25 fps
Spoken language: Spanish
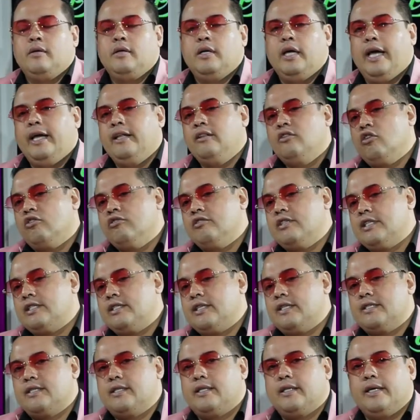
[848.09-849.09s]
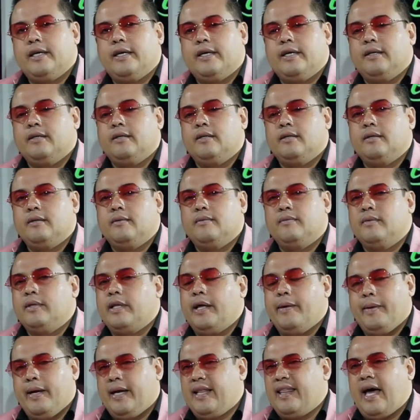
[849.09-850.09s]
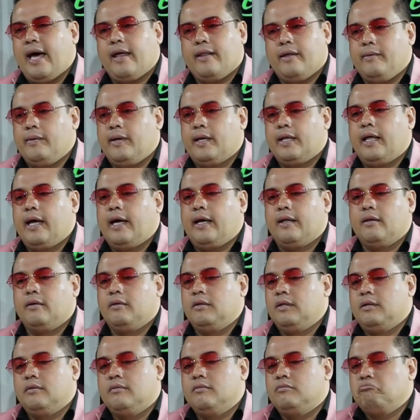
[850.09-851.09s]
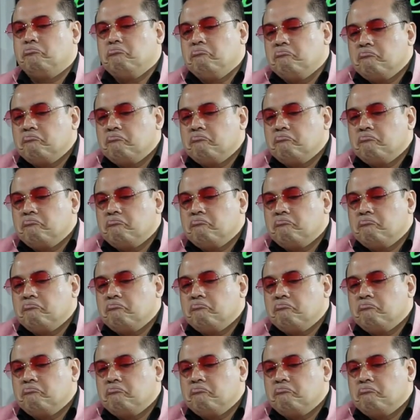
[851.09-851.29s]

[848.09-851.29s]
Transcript: Entonces, este, de verdad, de verdad, eh,